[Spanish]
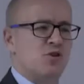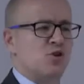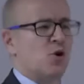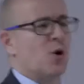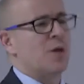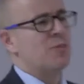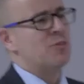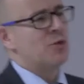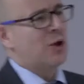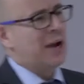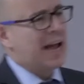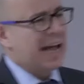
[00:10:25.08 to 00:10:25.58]
dicho,
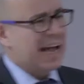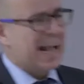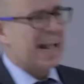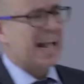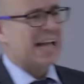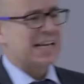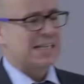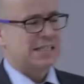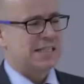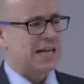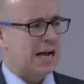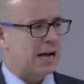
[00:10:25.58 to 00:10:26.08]
cuando la
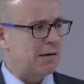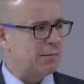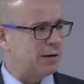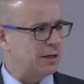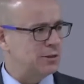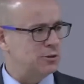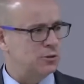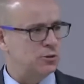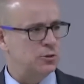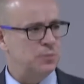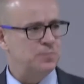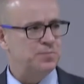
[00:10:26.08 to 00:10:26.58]
guerra está
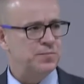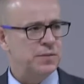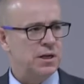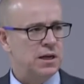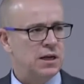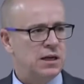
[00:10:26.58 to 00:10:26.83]
acabando,